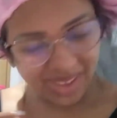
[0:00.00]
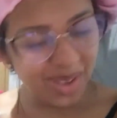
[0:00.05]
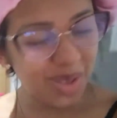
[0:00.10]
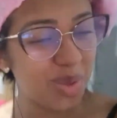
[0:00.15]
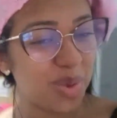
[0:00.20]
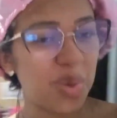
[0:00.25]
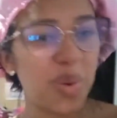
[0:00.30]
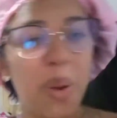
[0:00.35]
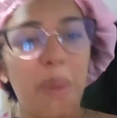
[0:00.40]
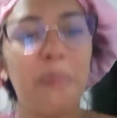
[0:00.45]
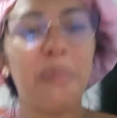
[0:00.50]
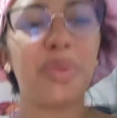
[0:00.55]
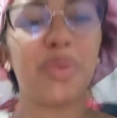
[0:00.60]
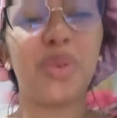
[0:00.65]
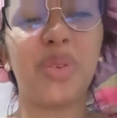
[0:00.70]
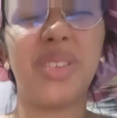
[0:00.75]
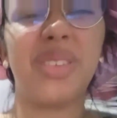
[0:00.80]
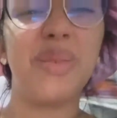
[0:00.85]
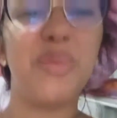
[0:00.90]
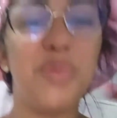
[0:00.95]
Eu sou uma
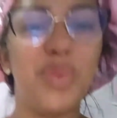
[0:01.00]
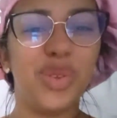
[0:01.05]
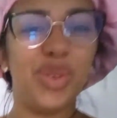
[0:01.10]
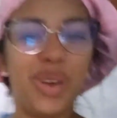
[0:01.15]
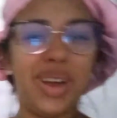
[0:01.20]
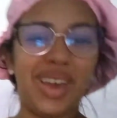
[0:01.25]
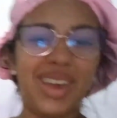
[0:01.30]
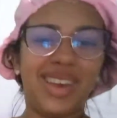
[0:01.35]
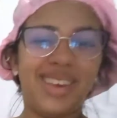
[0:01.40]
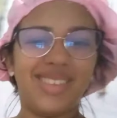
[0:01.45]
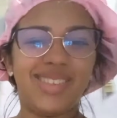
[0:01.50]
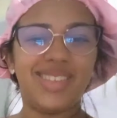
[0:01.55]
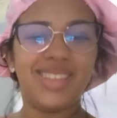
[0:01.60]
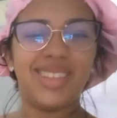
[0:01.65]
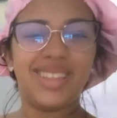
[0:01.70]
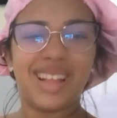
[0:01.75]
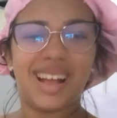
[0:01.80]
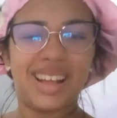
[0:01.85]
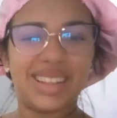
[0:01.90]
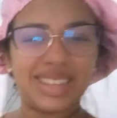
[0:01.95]
pessoa, assim, muito
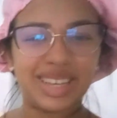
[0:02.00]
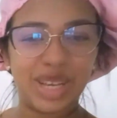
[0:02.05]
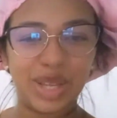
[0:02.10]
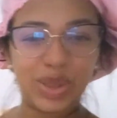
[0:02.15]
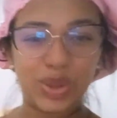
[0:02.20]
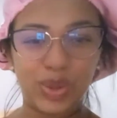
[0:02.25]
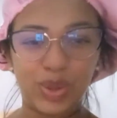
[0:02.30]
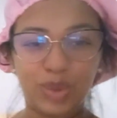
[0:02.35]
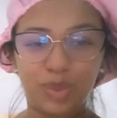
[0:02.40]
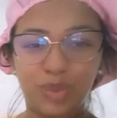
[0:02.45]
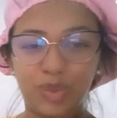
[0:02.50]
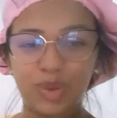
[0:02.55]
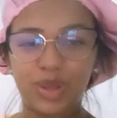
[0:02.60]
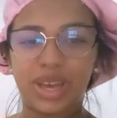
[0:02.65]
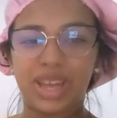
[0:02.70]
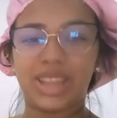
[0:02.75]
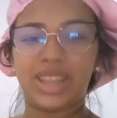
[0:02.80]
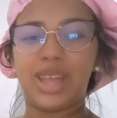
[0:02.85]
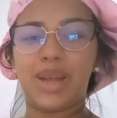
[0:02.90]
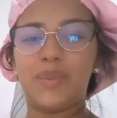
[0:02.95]
requisitada, que todo mundo
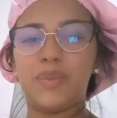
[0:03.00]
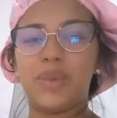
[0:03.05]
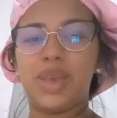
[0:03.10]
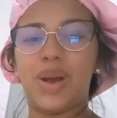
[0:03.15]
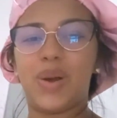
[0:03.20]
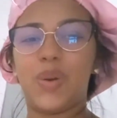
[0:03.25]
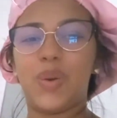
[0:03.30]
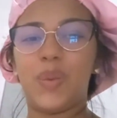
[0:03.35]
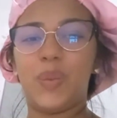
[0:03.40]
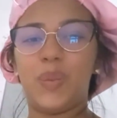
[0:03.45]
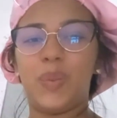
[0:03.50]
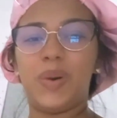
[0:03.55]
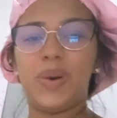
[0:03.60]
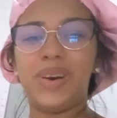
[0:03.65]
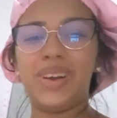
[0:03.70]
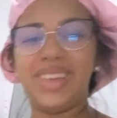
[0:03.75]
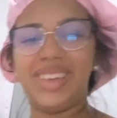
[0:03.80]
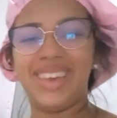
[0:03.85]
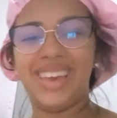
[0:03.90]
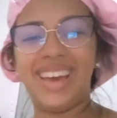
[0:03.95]
quer ter a minha
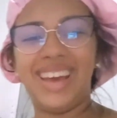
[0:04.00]
companhia.